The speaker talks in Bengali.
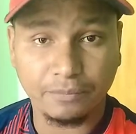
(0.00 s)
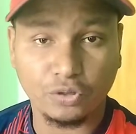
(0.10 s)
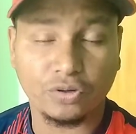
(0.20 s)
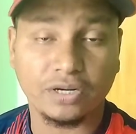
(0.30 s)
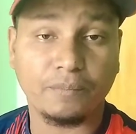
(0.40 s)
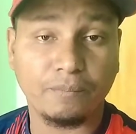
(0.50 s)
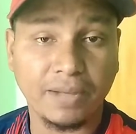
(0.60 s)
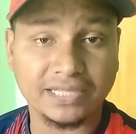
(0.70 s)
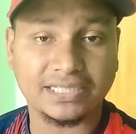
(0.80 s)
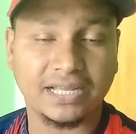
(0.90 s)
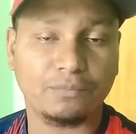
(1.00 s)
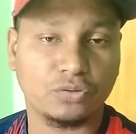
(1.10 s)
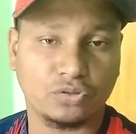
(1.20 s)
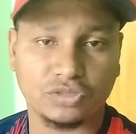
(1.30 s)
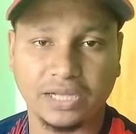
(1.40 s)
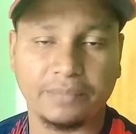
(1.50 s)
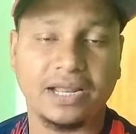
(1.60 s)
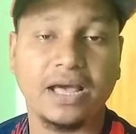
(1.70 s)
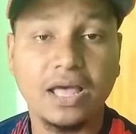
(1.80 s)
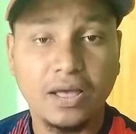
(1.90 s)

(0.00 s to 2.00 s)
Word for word: ভিডিওর মাঝখান পর্যন্ত যাবে না